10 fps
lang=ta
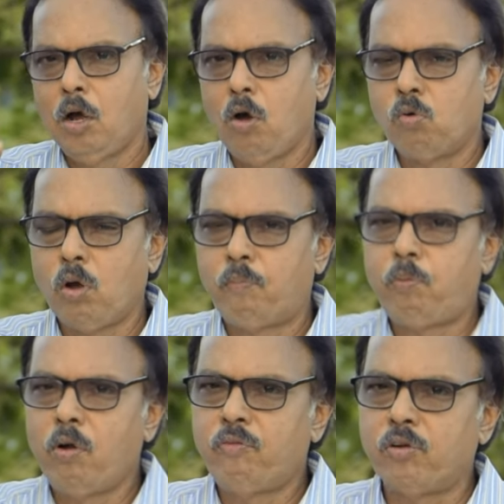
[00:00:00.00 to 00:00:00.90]
அவங்க
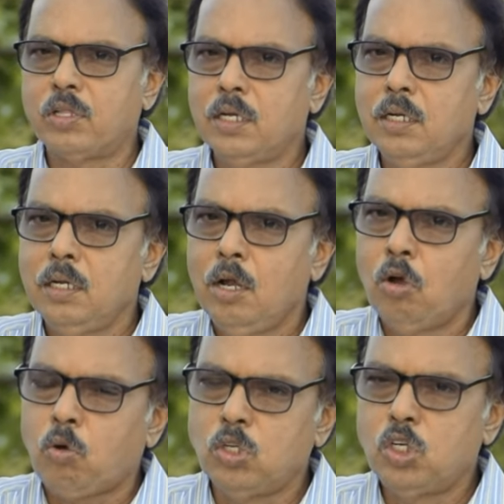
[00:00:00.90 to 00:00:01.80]
ப்ரூஃப் வந்து
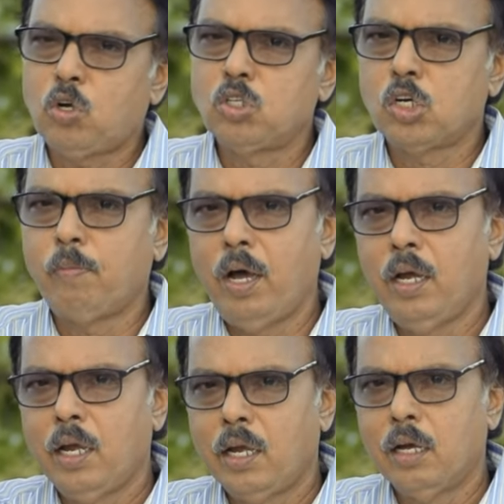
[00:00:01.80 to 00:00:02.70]
கொஞ்சம் கொஞ்சமாக
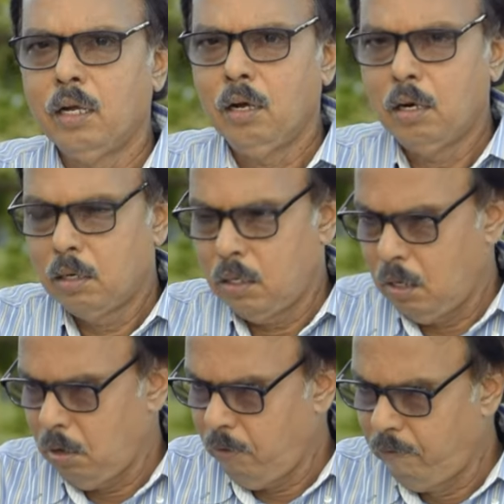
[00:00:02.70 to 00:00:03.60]

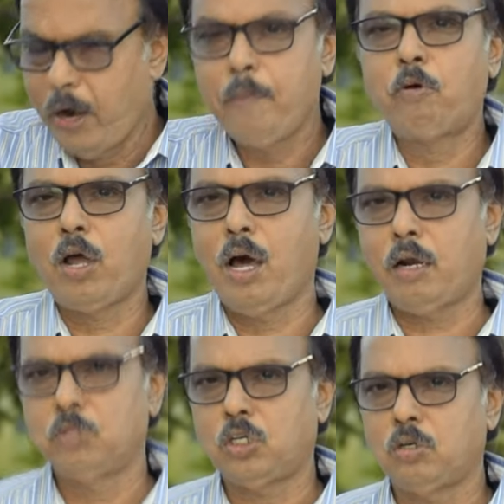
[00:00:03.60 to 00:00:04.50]
வெடிப்போட
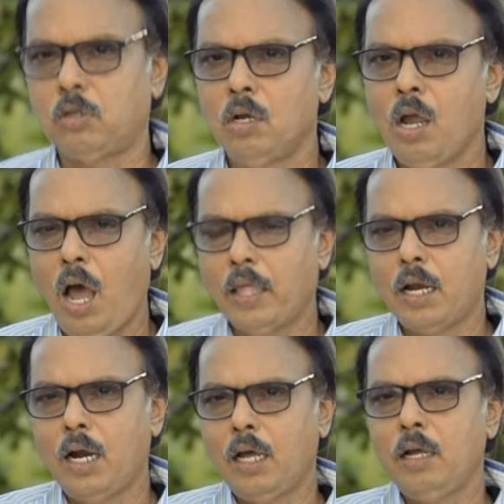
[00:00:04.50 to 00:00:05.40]
ஆரம்பிச்சிடும்
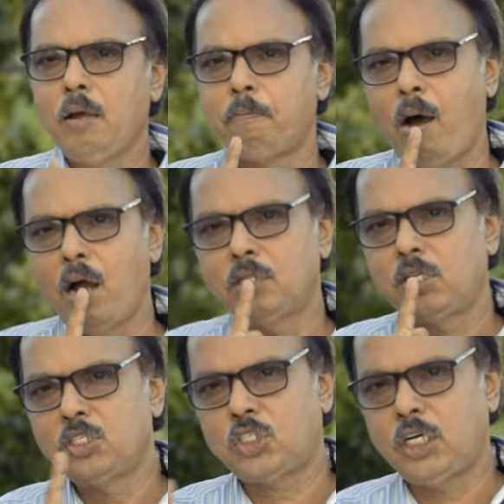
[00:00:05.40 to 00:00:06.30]
அதனால்
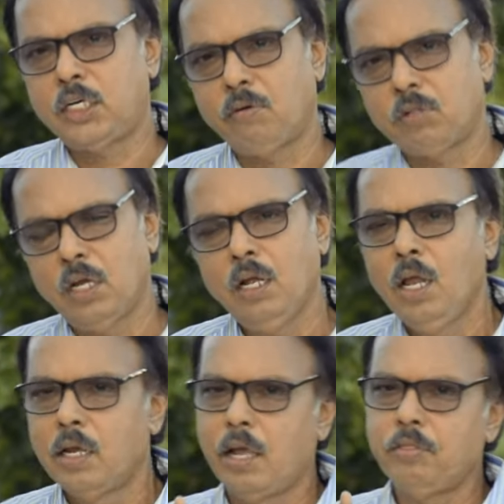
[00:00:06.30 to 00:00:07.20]
பாலித்தீன் ஷீட்டை வந்து
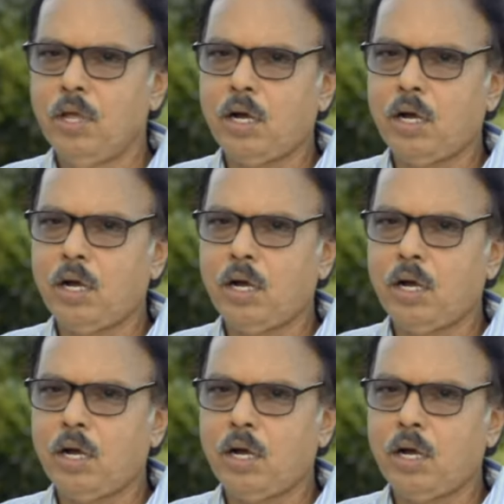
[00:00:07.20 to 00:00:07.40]
எந்த